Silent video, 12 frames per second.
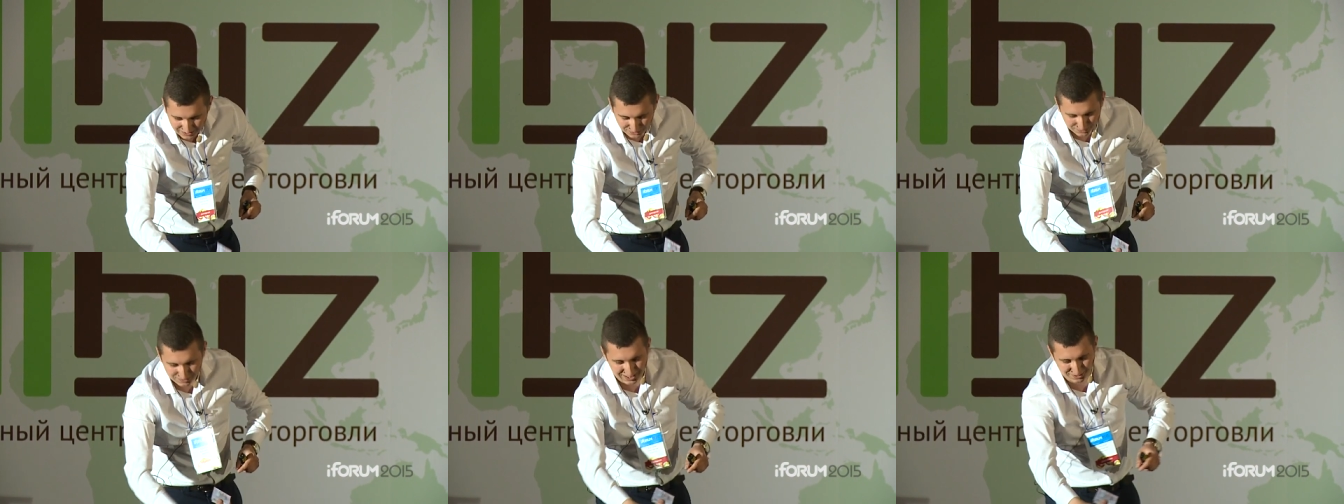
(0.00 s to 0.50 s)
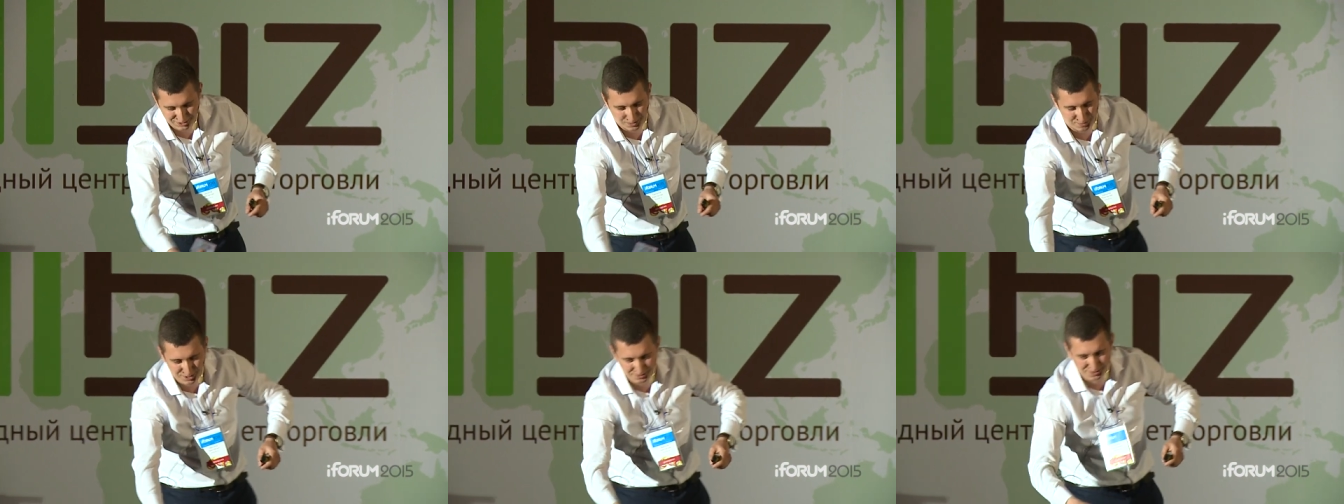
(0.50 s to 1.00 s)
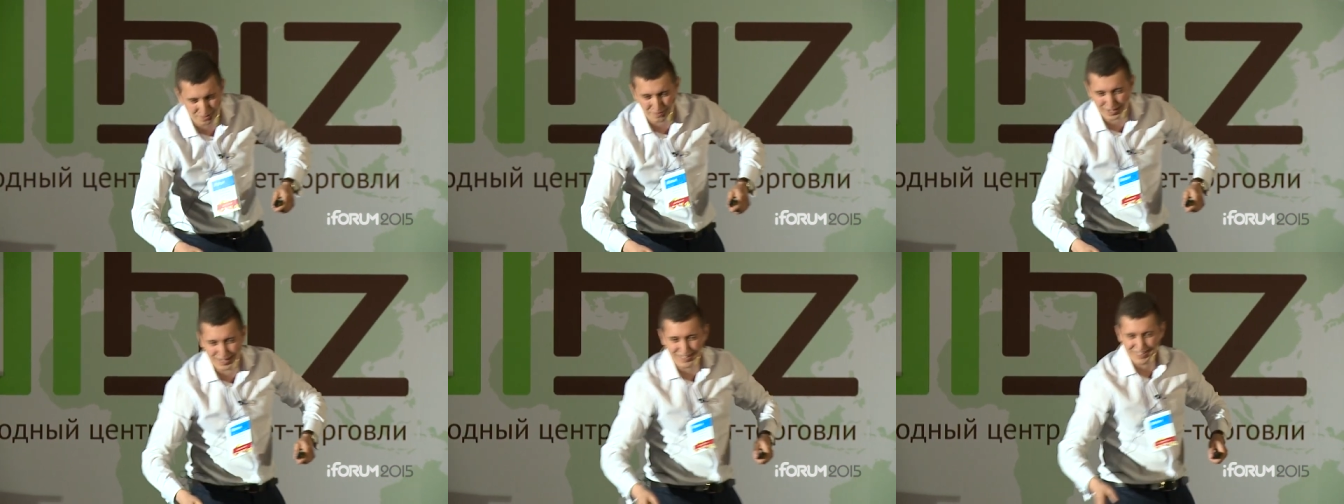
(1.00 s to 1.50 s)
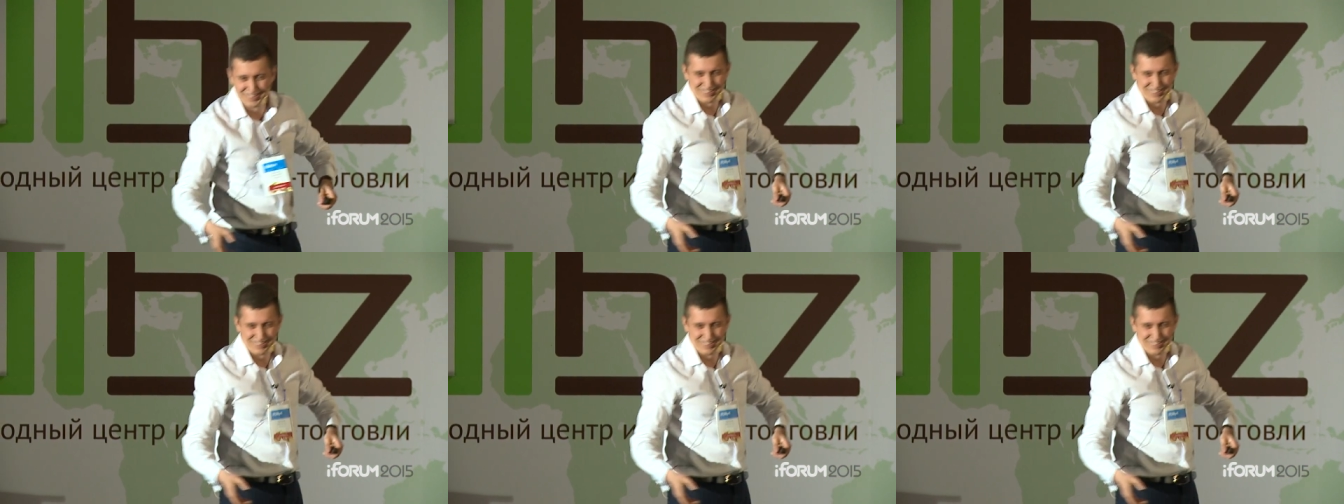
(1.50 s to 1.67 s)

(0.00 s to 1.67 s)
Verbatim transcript: Ну, девушки, пожалуйста, пили.